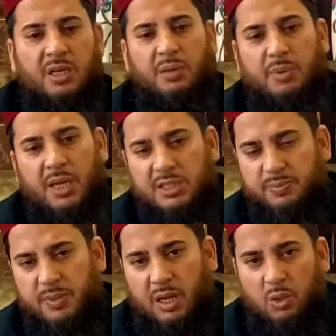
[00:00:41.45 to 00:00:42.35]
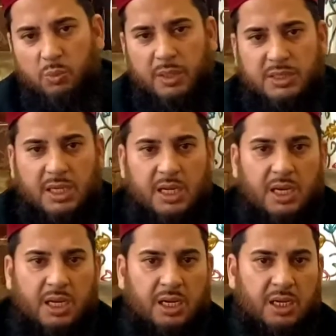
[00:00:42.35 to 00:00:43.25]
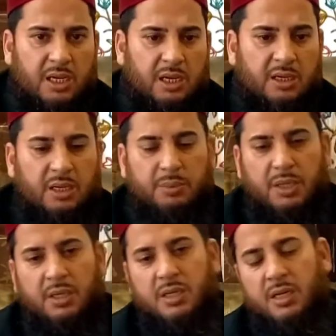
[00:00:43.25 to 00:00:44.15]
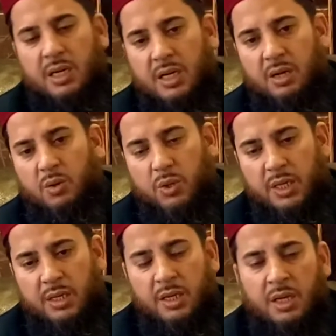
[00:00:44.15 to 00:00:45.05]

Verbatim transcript: कभी हस्पतालों में चक्कर लगाना कभी खड़ा होके